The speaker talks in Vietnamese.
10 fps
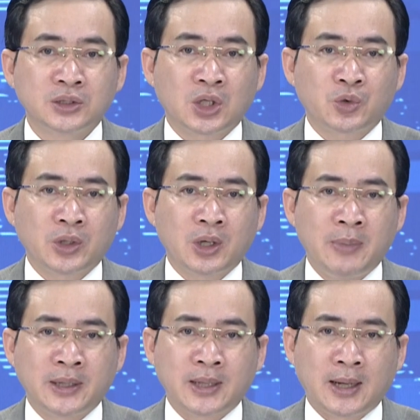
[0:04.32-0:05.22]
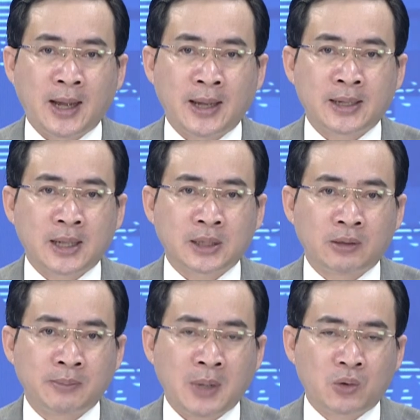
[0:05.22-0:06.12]
Sau chuyến đi biển dài ngày, các
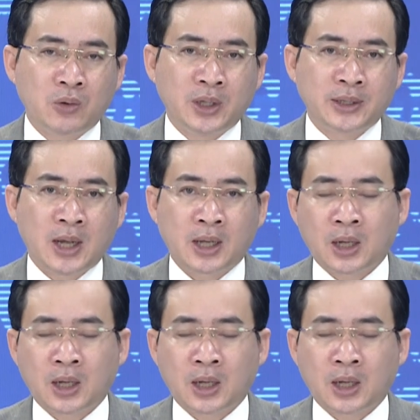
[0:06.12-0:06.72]
tàu đánh bắt của người dân